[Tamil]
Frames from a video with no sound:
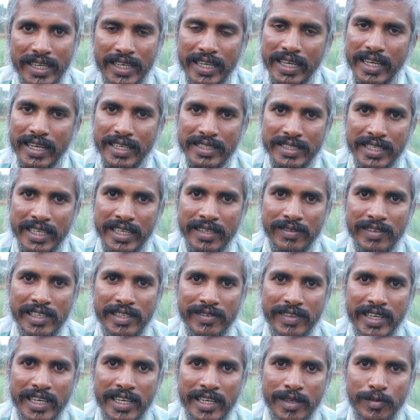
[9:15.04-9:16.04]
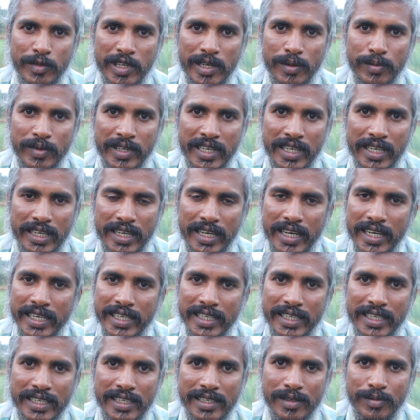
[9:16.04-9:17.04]
நீங்கள் ரசாயன வழி வேளாண்மையில் பண்ணுற
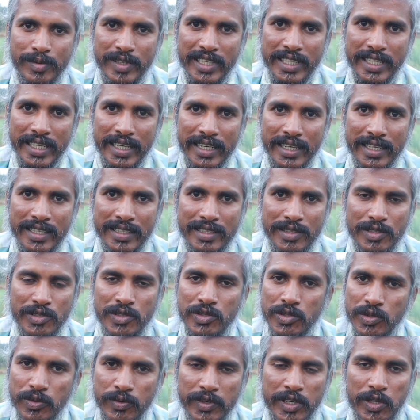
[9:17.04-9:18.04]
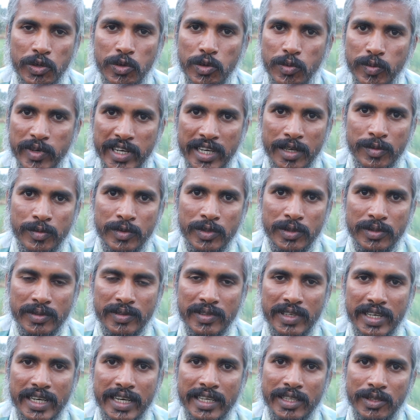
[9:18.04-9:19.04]
காய்கறிகள் பார்த்திங்கன்னா சுவையோ மனமோ
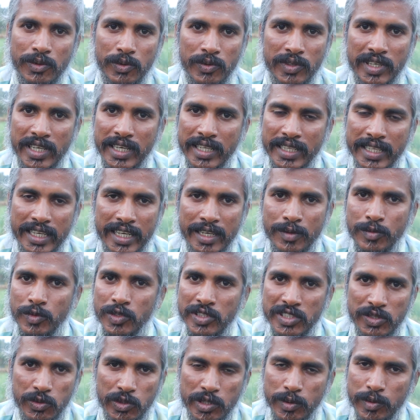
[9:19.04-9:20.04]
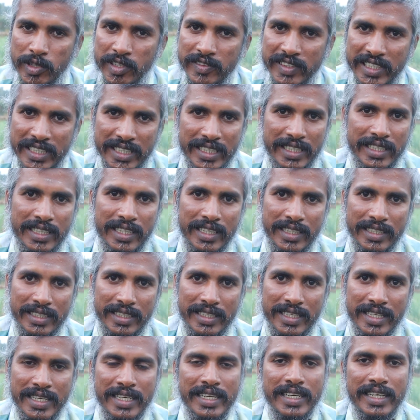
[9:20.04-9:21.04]
அதுக்குண்டான தரமோ சுத்தமாகவே இருக்காது
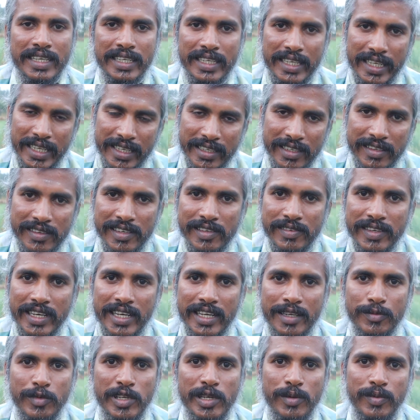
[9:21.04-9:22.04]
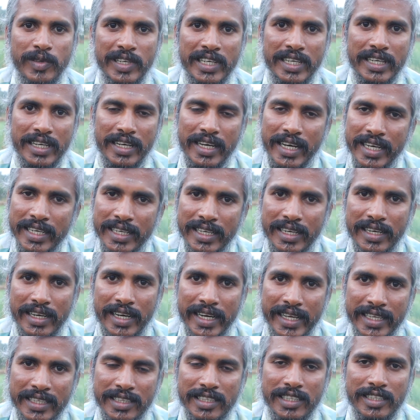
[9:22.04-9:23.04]
இயற்கை வழி வேளாண்மையில் பண்ணுற
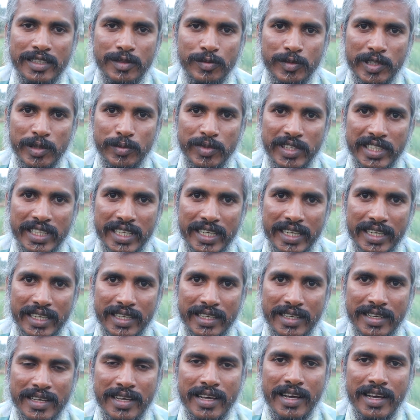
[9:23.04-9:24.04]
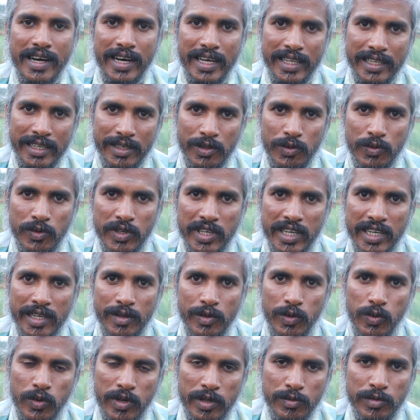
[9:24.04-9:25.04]
காய்கறிகள் அனைத்திற்குமே பார்த்திங்கன்னா அதற்குண்டான
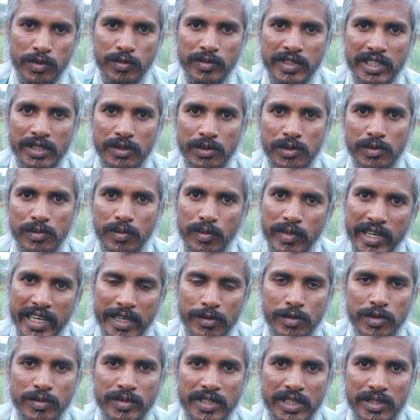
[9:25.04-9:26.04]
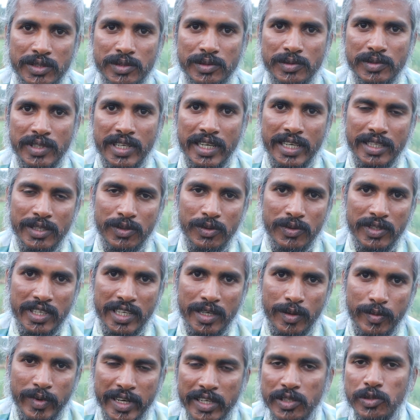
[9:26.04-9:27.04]
குணமும் இருக்கும் மனமும் இருக்கும்
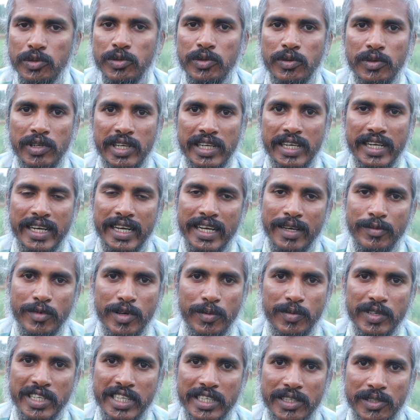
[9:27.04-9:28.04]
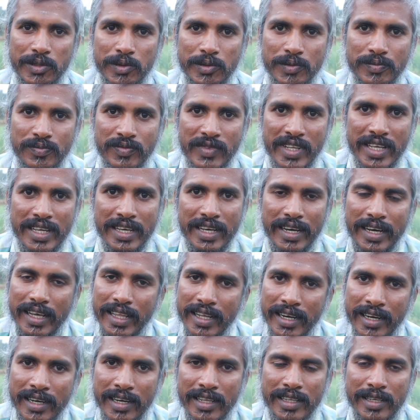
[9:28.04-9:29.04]
அதுக்குண்டான மருத்துவ குணங்கள் எல்லாமே அப்படியே இருக்கும்
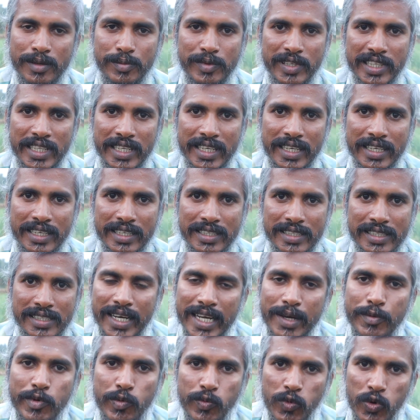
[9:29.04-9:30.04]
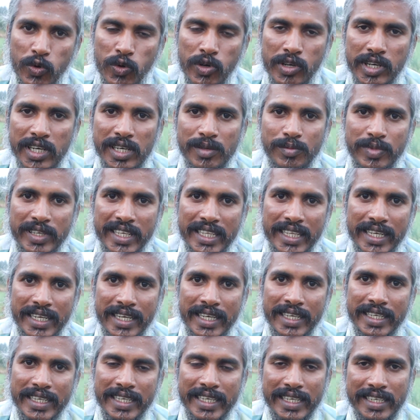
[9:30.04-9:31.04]
அதனால தான் பார்த்தீங்கன்னா நம்ம முன்னோர்கள்
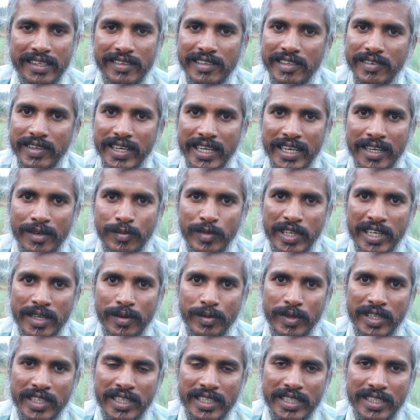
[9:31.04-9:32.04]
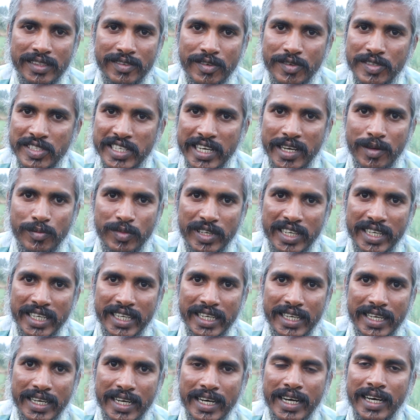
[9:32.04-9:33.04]
பார்த்தீங்கன்னா இயற்கை வழி வேளாண்மையில் விவசாயம்
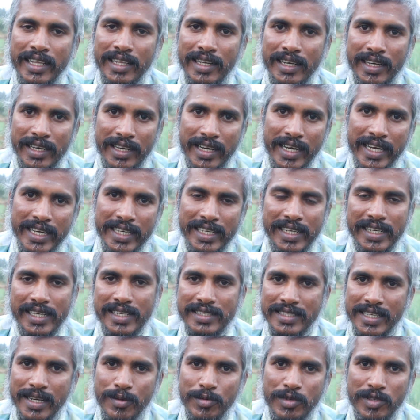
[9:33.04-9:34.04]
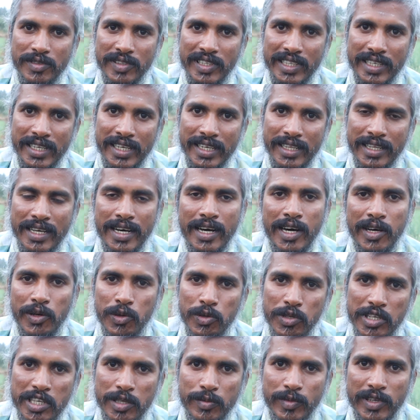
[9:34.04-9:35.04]
பண்ணி அதை காய்கறிகள் சாப்பிட்டு வந்ததுனால தான்
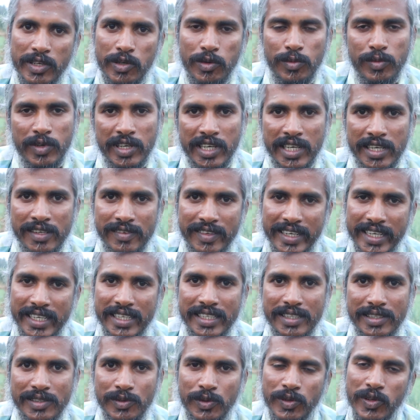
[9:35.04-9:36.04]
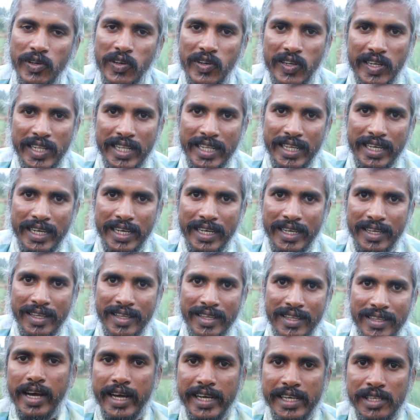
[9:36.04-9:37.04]
ஆரோக்கியமாக ரொம்ப நாள் வரைக்கும் உயிரோடு இருந்தாங்க
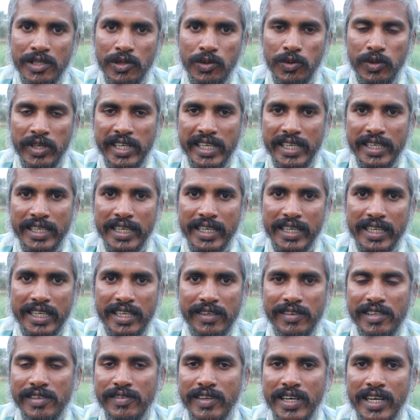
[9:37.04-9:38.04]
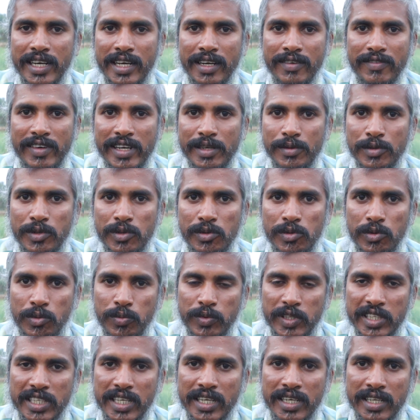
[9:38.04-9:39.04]
ஐந்துணை இயற்கை வழி வேளாண் விளைபொருள்
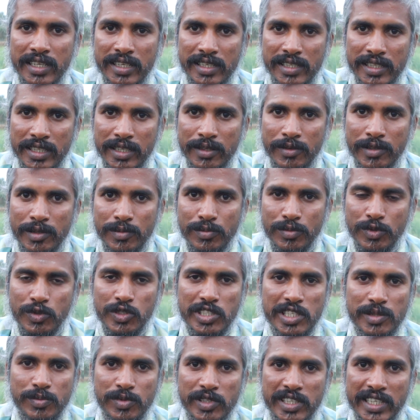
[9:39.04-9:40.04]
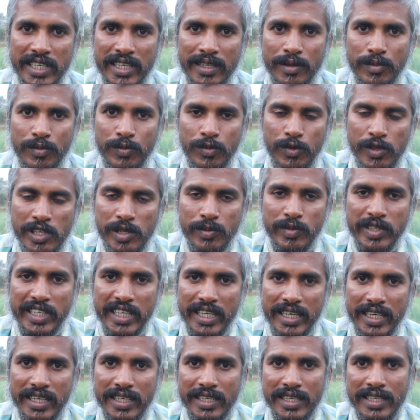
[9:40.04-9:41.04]
உற்பத்தியாளர்கள் நிறுவனம் குஞ்சை புளி
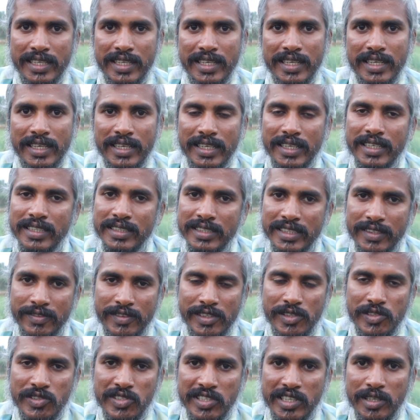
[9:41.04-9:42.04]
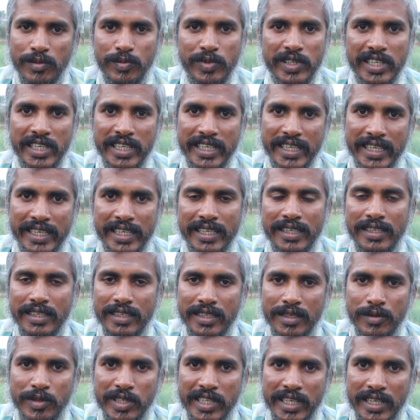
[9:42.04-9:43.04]
புளியம்பட்டியில் இது இவ்வளோ சிறப்பாக இயங்கிட்டு
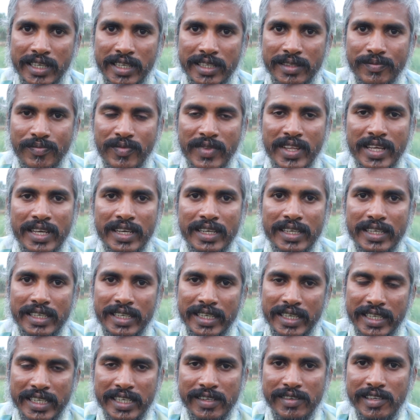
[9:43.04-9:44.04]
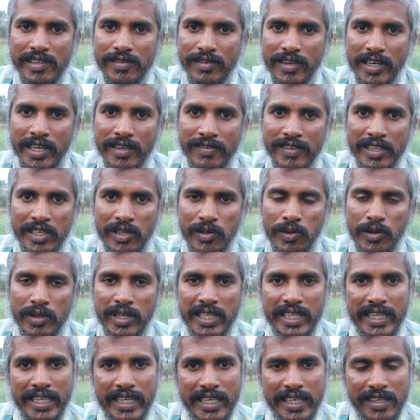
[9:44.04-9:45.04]
அப்படின்னா அப்படிங்கன்னா இயற்கை வழி
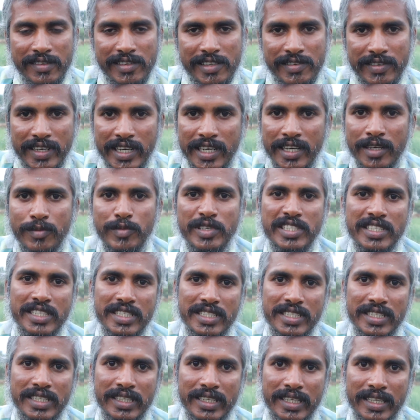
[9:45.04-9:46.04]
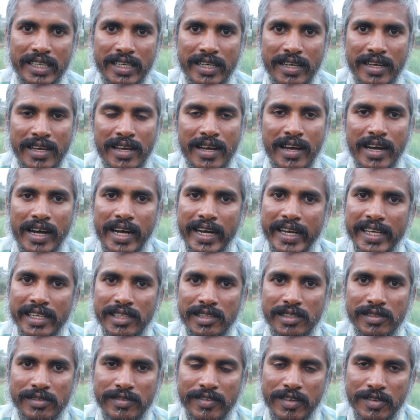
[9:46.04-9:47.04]
வாழ்வியலோட இயற்கை வழி வேளாண்மை செஞ்சுட்டு இருக்கிற
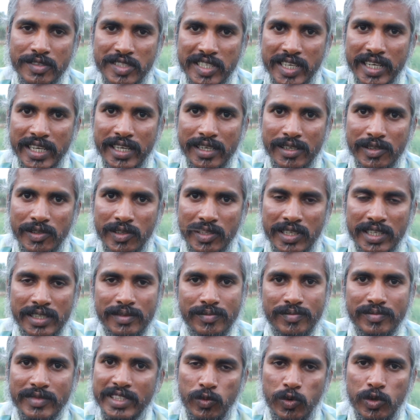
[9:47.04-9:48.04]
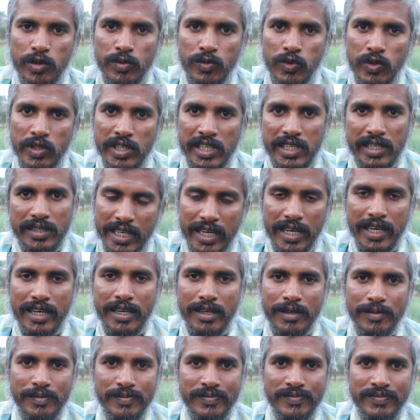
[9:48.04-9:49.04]
அனைத்து விவசாயிகளும் தான் முழு முதல்
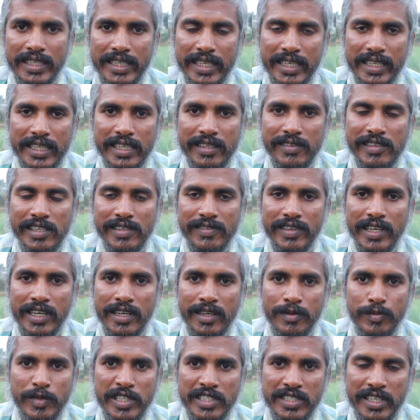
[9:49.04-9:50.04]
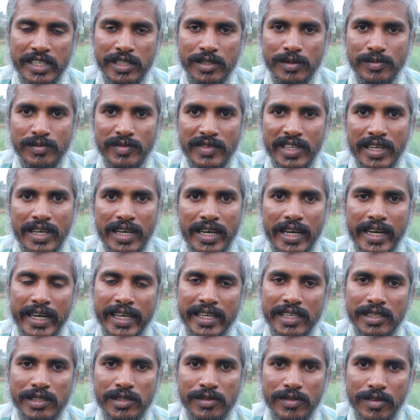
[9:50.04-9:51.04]
காரணம் இயற்கை வழி வேளாண்மை செய்யும்
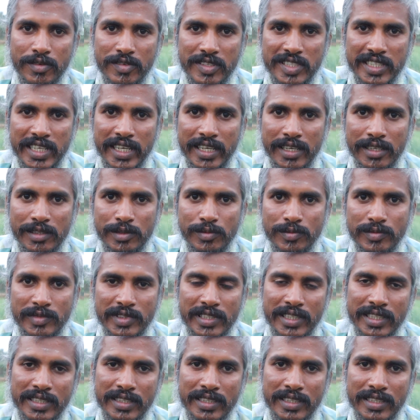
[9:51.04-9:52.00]
அனைத்து விவசாயிகளுக்கும்